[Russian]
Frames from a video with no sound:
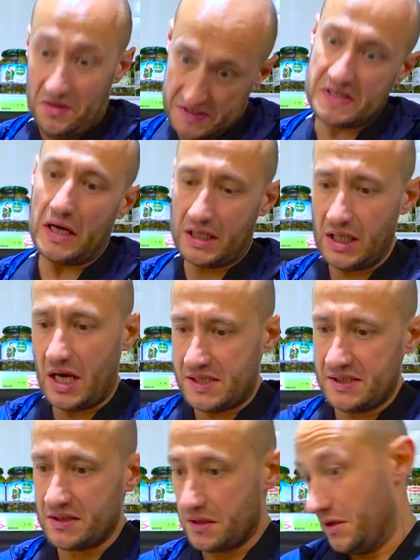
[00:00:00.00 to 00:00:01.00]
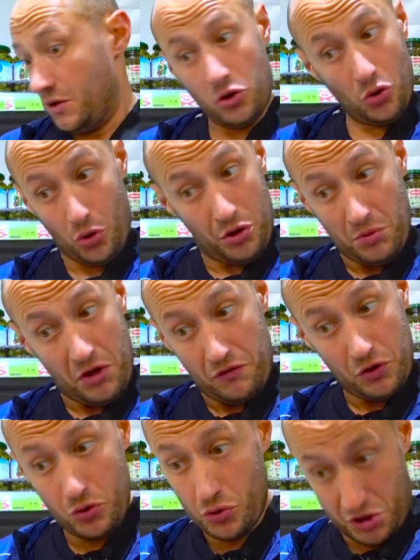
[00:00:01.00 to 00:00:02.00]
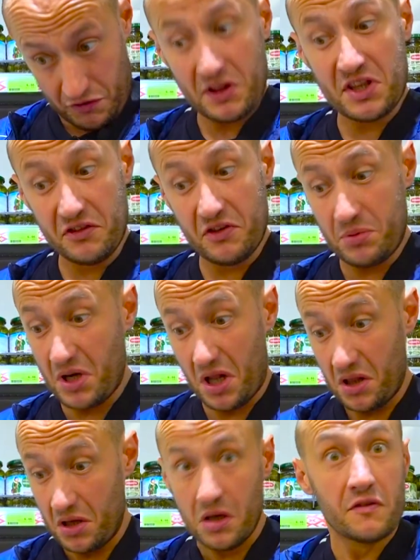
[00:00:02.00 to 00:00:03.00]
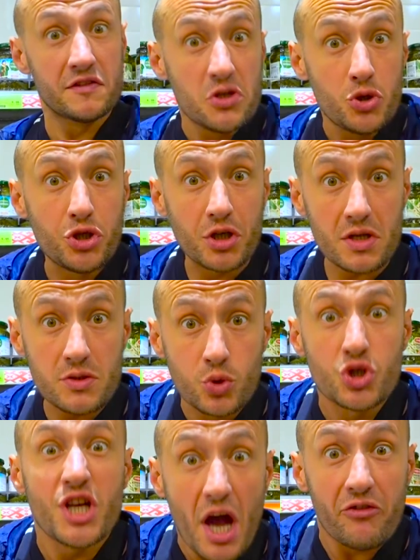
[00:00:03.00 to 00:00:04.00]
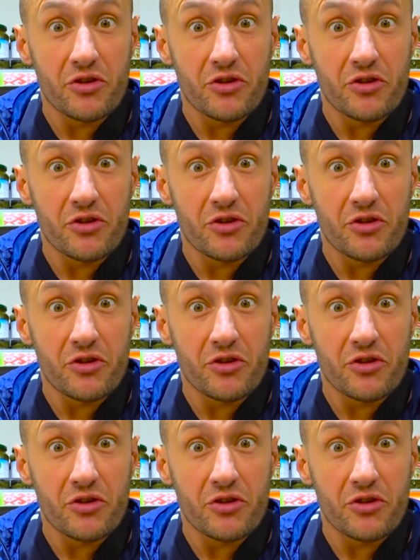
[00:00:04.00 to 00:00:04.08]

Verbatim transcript: Согласен. Но ну, имей в виду, цвет ты выбирал. В следующий раз лучше я